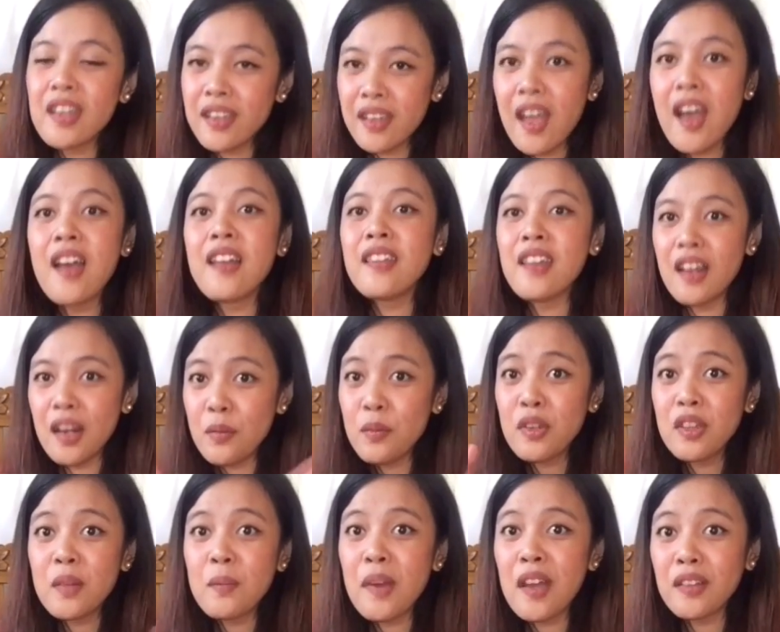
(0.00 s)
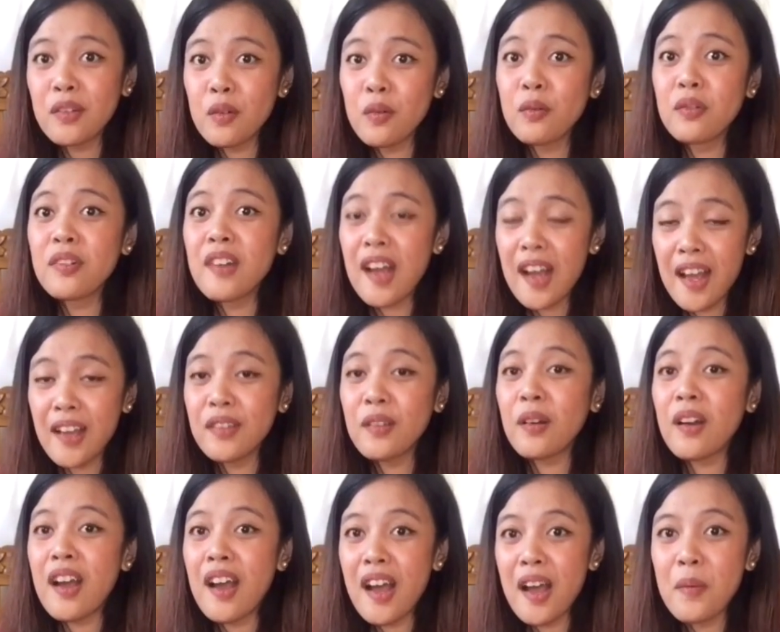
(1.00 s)
Ayan, alam nyo naman kung
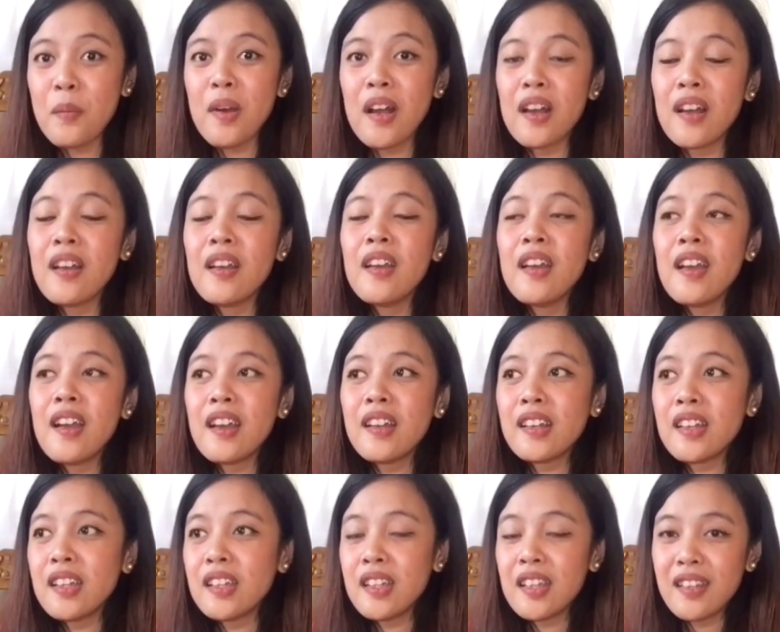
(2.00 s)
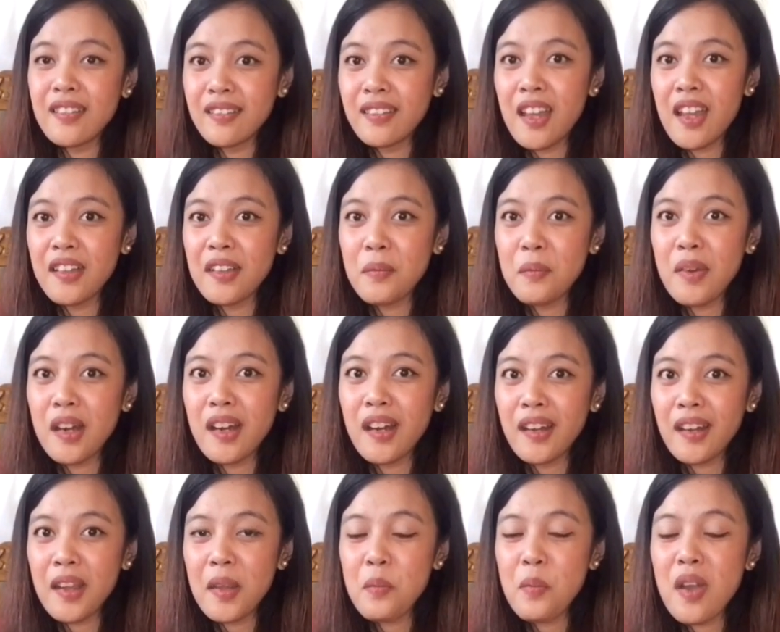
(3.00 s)
gaano kahaba ang iniintay ng mga
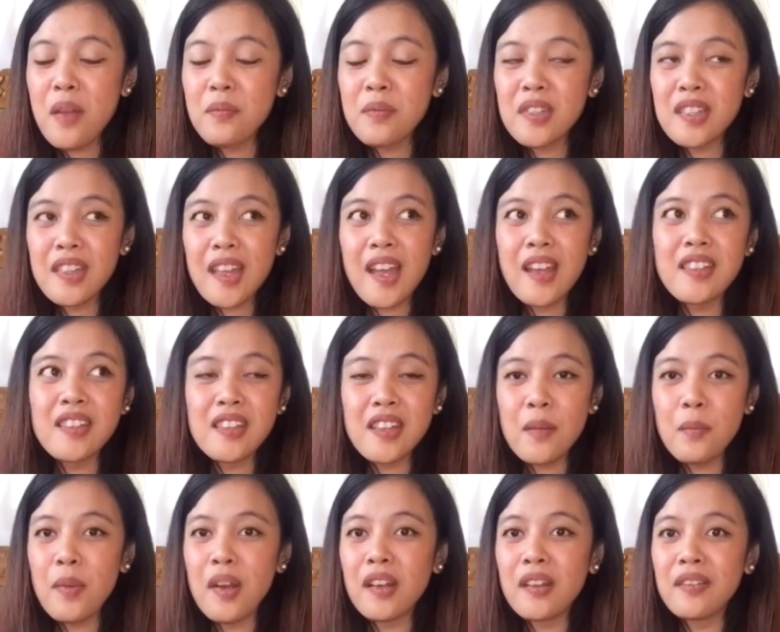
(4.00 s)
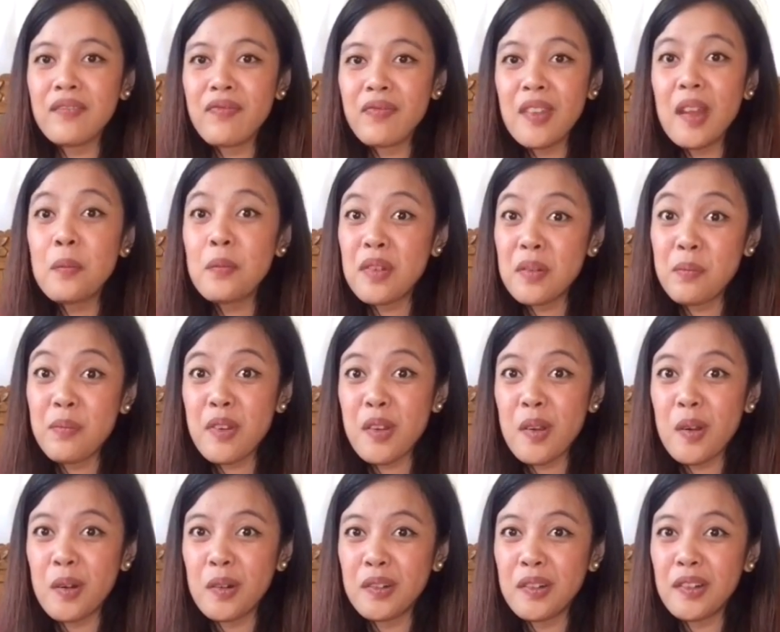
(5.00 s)
K-pop substance kapag
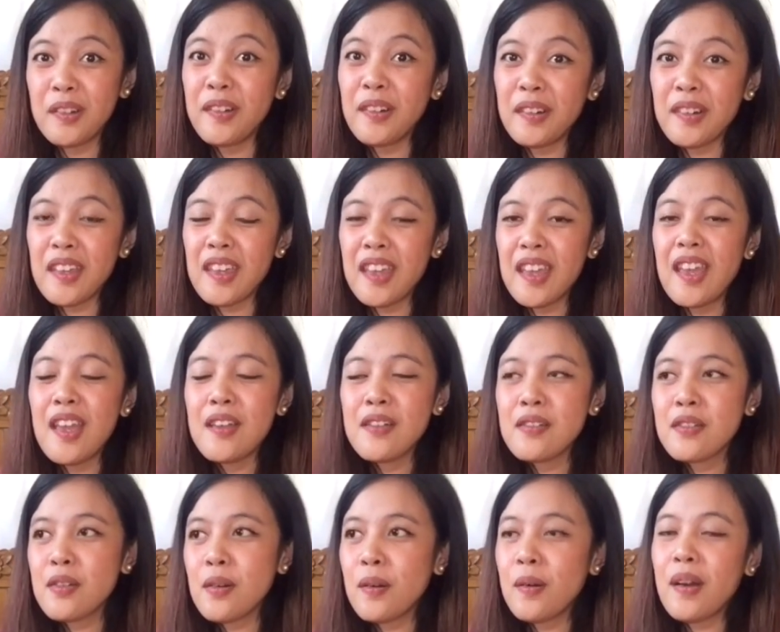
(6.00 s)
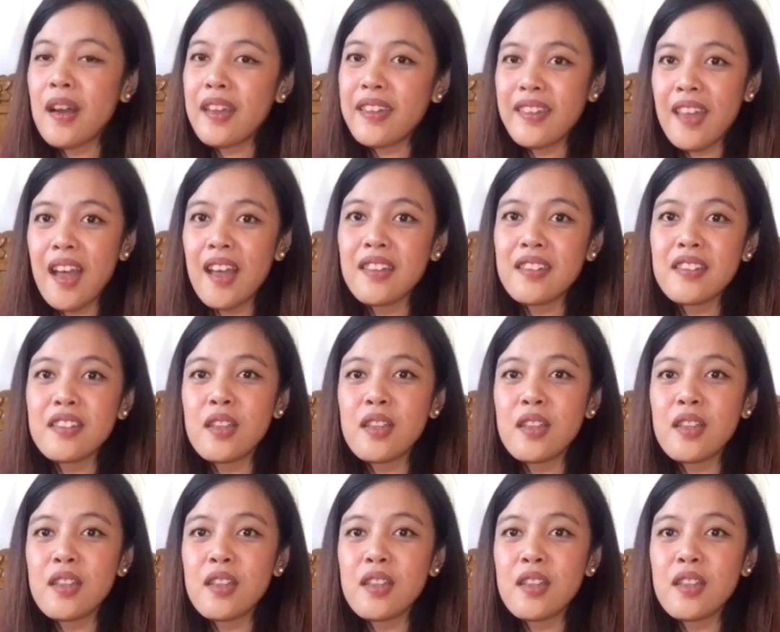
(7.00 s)
nagpre-order. Okay, so ayan.